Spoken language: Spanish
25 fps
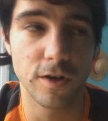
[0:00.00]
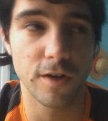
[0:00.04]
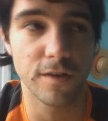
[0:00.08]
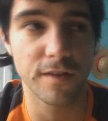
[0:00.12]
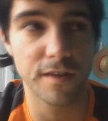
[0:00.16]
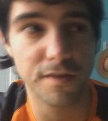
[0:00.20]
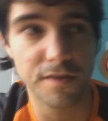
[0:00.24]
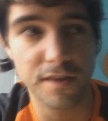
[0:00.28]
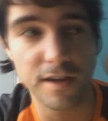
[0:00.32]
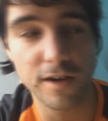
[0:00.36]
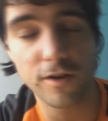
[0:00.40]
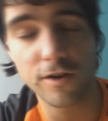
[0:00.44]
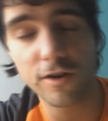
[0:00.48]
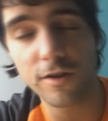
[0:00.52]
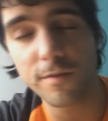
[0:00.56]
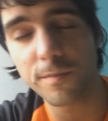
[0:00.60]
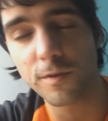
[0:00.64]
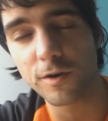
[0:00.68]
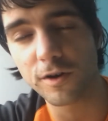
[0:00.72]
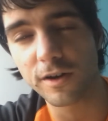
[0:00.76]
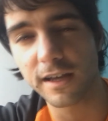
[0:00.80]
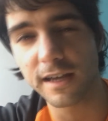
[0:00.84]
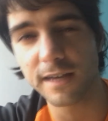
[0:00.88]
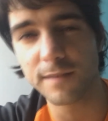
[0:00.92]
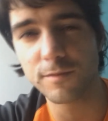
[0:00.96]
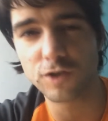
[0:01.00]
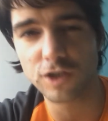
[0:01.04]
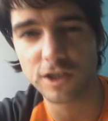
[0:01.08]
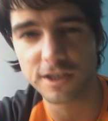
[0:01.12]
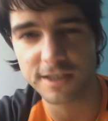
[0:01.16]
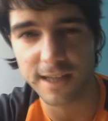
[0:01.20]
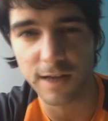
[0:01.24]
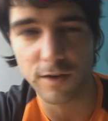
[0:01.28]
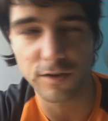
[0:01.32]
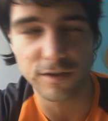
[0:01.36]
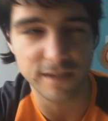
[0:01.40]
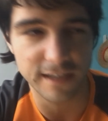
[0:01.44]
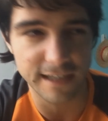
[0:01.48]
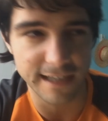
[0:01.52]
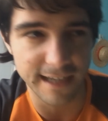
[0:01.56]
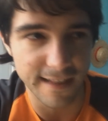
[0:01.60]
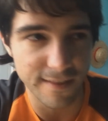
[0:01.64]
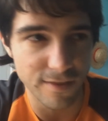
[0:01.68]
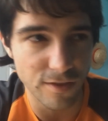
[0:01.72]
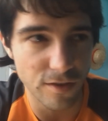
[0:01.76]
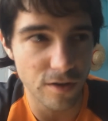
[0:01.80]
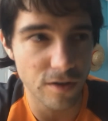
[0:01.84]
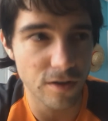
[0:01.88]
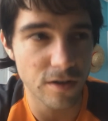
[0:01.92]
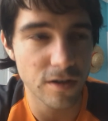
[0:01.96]
Bueno, de cero no, porque hemos estado
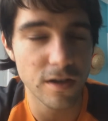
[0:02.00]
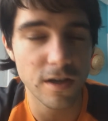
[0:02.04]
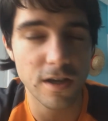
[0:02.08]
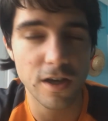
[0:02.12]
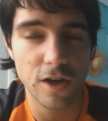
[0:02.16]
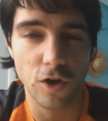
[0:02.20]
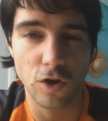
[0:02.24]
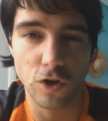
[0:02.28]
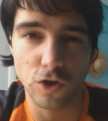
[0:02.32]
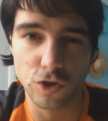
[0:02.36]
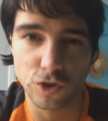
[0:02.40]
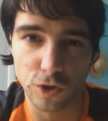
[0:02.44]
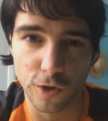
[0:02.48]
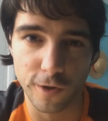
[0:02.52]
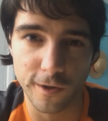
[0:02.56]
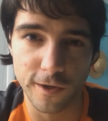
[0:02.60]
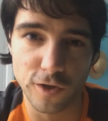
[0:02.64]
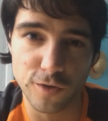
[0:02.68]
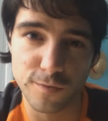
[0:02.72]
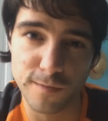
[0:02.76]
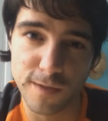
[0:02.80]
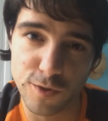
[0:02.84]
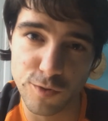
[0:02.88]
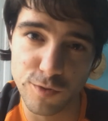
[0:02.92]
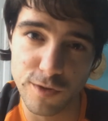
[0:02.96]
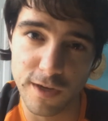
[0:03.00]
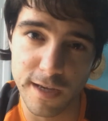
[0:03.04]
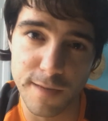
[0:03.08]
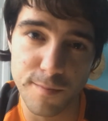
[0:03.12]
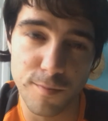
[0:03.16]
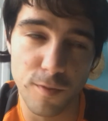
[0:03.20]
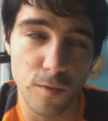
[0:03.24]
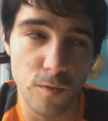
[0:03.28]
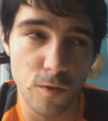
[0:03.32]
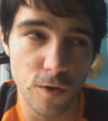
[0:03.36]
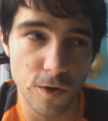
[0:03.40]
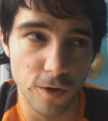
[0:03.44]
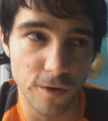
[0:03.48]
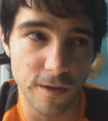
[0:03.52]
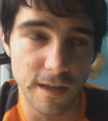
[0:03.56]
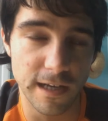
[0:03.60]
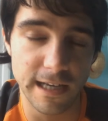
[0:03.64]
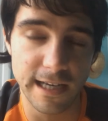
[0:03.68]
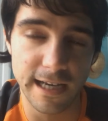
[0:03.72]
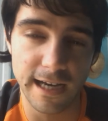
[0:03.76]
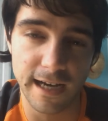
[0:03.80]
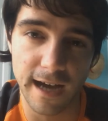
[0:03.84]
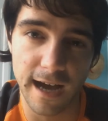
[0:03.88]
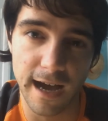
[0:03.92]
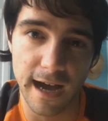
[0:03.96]
entrenando, con los torneos me he hecho un equipo bueno de
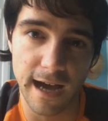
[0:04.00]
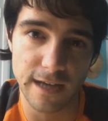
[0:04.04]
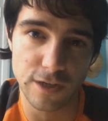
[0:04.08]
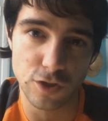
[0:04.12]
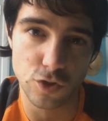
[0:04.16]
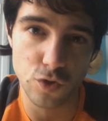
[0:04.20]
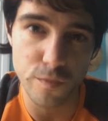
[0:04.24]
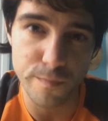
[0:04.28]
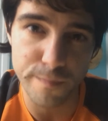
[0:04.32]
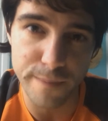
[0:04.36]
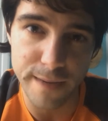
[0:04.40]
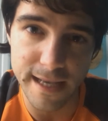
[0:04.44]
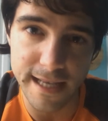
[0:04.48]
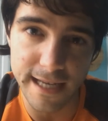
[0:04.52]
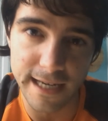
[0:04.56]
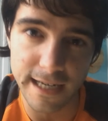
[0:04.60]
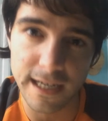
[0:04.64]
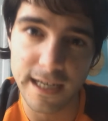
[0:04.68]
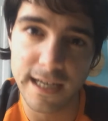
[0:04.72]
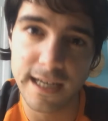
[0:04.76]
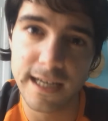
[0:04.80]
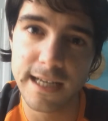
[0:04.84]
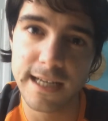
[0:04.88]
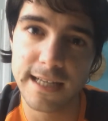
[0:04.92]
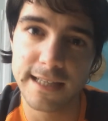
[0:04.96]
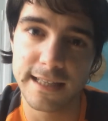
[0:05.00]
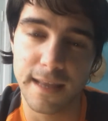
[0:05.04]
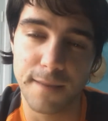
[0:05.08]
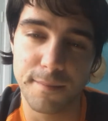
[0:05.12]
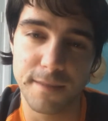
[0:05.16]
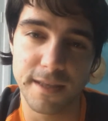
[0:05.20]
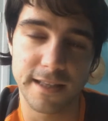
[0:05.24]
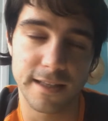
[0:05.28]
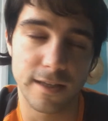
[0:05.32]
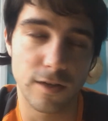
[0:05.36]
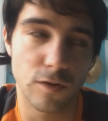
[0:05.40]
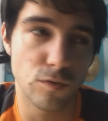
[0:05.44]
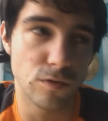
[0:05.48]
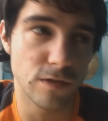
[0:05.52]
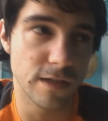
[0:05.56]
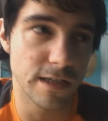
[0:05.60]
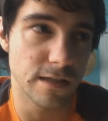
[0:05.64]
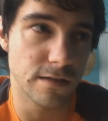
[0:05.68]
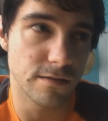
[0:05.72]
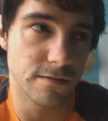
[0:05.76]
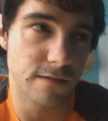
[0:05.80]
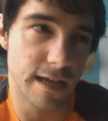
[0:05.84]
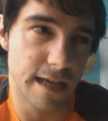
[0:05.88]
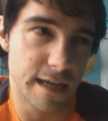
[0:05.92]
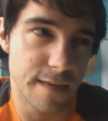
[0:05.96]
Liga Super, también tengo
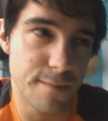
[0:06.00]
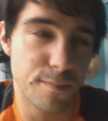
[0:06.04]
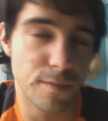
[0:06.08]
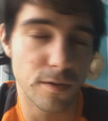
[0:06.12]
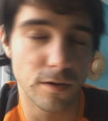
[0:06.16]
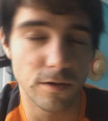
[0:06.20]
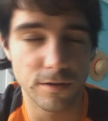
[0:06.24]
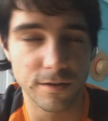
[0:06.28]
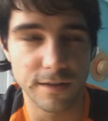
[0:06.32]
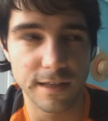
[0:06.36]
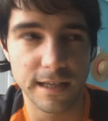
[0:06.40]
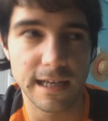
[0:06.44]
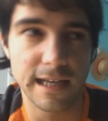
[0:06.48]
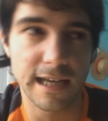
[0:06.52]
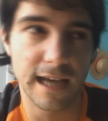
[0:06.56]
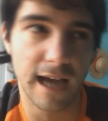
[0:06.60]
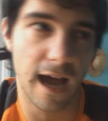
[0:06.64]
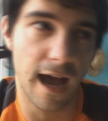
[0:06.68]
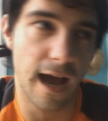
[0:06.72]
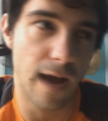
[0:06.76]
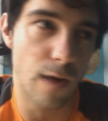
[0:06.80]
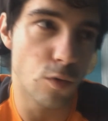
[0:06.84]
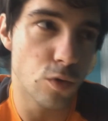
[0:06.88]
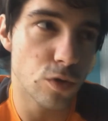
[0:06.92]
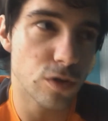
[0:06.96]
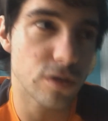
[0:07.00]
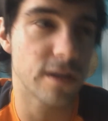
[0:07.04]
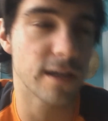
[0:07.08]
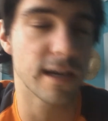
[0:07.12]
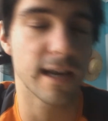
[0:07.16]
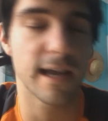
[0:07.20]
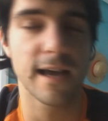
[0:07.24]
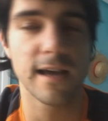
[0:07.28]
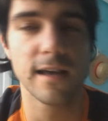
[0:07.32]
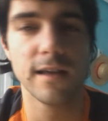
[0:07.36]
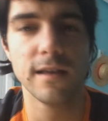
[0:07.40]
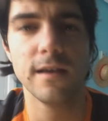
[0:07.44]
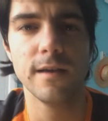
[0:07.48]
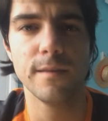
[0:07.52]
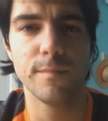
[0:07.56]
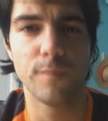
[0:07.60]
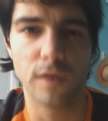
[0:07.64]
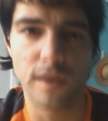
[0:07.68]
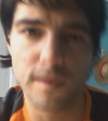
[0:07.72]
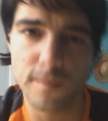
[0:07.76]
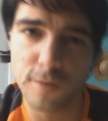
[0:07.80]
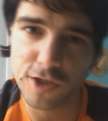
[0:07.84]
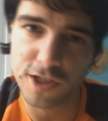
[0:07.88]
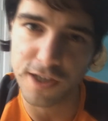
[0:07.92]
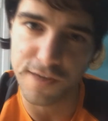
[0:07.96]
un, equipo de Liga Ultra,
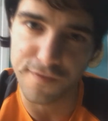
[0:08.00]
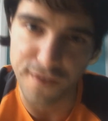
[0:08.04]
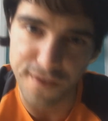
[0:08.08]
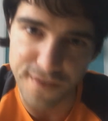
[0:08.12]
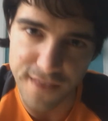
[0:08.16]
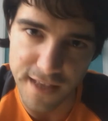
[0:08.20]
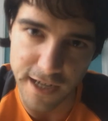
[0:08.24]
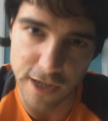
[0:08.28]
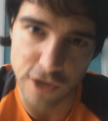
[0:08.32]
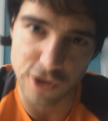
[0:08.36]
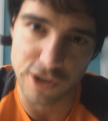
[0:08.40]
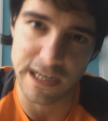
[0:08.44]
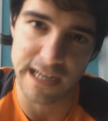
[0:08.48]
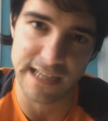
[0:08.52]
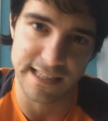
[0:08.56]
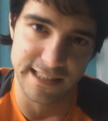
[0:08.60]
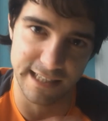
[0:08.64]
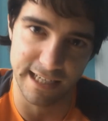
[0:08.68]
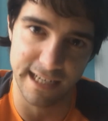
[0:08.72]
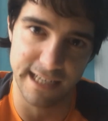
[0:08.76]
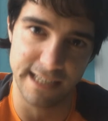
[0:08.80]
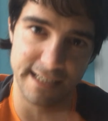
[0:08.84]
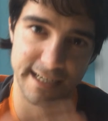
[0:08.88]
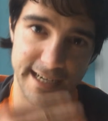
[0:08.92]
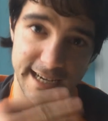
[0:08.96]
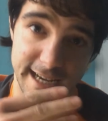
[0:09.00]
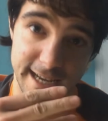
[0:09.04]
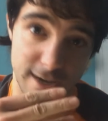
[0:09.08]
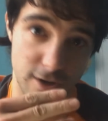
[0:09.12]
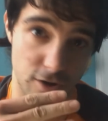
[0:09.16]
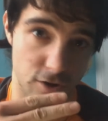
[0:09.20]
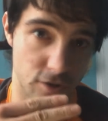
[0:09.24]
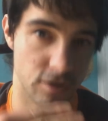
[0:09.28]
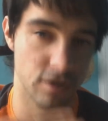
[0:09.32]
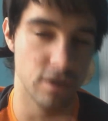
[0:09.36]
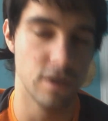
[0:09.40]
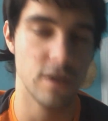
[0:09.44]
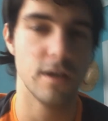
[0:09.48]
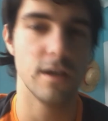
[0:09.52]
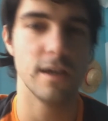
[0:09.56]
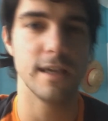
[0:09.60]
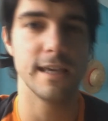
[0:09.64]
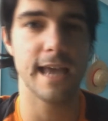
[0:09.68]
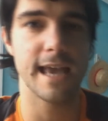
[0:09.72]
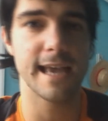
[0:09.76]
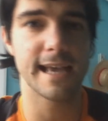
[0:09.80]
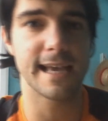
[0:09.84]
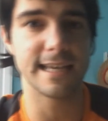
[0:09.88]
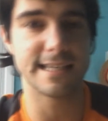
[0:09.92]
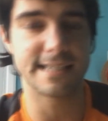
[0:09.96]
podemos defendernos en las tres, creo
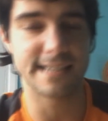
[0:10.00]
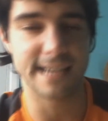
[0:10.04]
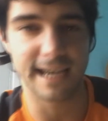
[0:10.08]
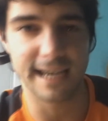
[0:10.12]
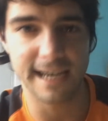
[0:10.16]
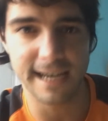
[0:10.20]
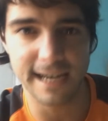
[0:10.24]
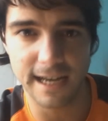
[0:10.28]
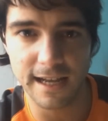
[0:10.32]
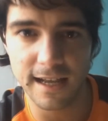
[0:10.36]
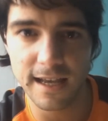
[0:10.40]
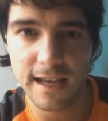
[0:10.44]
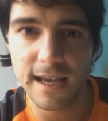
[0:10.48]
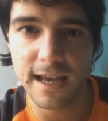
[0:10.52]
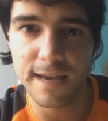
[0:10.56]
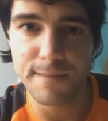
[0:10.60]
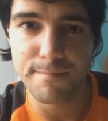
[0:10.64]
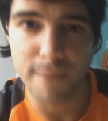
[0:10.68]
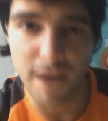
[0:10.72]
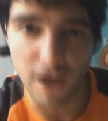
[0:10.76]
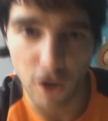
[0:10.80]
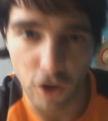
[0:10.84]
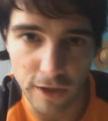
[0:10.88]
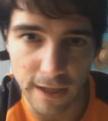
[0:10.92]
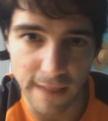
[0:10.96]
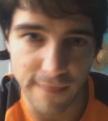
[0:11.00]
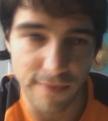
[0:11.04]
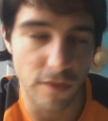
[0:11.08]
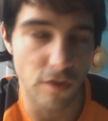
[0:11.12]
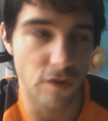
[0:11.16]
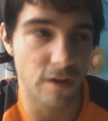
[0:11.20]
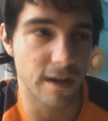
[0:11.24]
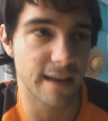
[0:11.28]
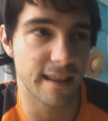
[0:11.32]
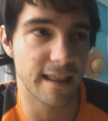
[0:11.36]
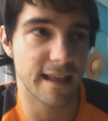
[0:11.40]
y hay que seguir mejorando.